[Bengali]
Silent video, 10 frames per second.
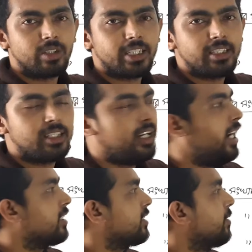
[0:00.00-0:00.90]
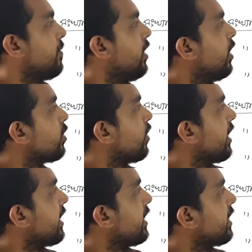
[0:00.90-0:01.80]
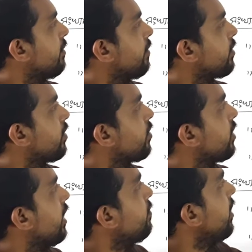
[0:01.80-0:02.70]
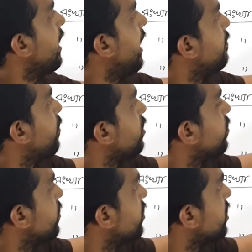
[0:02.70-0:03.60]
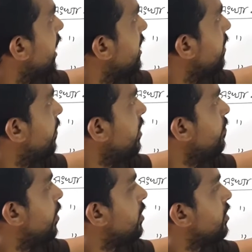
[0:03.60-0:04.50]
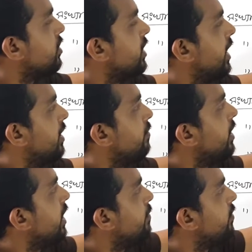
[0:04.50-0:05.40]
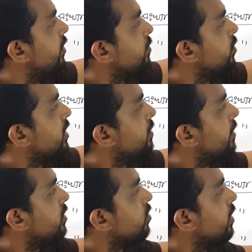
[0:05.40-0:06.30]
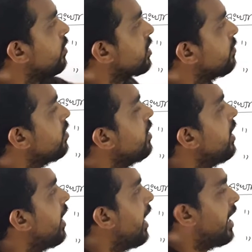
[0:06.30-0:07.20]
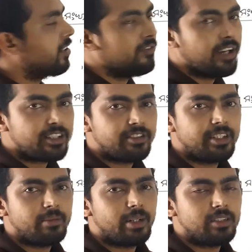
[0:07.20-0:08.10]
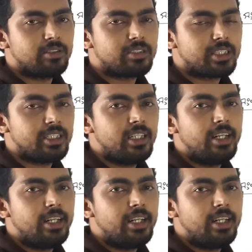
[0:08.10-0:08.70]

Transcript: ওকে আচ্ছা তো এখানে কিভাবে করে করলাম প্রথমটা হচ্ছে এর মান পরেরটা হচ্ছে আর এর মান আমরা ফর্মুলাতে মানগুলো বসাবো আর ফ্যাক্টোরিয়াল মানে হচ্ছে